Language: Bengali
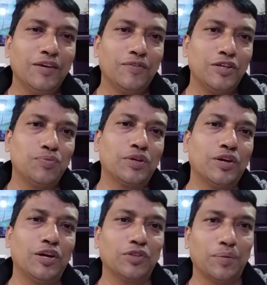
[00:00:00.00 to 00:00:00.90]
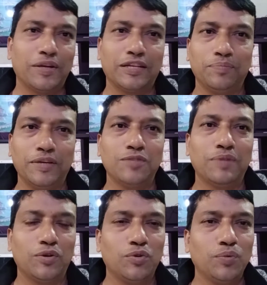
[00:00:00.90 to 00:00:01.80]
ফেসবুকে হয়তো আপনার একটি পেজ বা
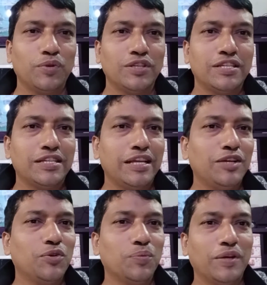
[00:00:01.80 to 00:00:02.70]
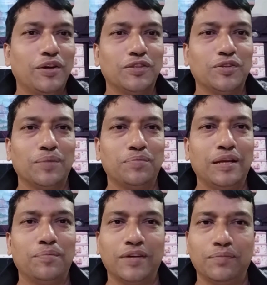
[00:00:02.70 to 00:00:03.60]
গ্রুপ রয়েছে সেই গ্রুপে হয়তো আপনি
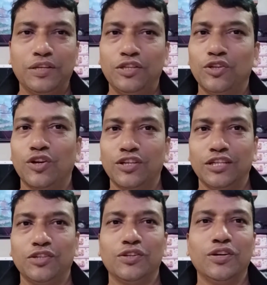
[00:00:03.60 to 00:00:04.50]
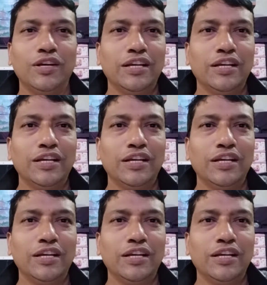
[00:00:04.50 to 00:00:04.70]
আপনার ভিডিও কন্টেন্টগুলো